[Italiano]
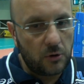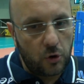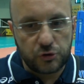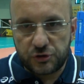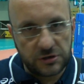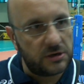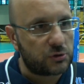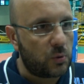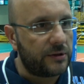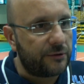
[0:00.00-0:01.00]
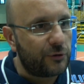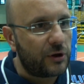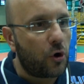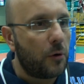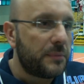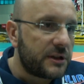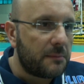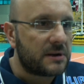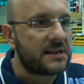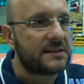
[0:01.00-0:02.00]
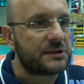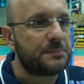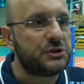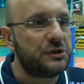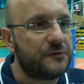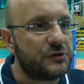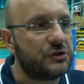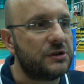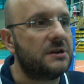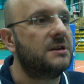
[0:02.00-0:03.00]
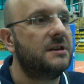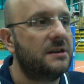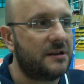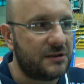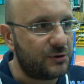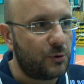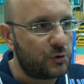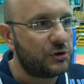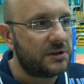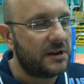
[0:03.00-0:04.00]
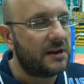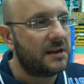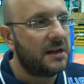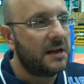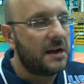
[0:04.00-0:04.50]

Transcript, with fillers: oggi le squadre hanno dei compiti abbastanza specifici che sono riusciti a,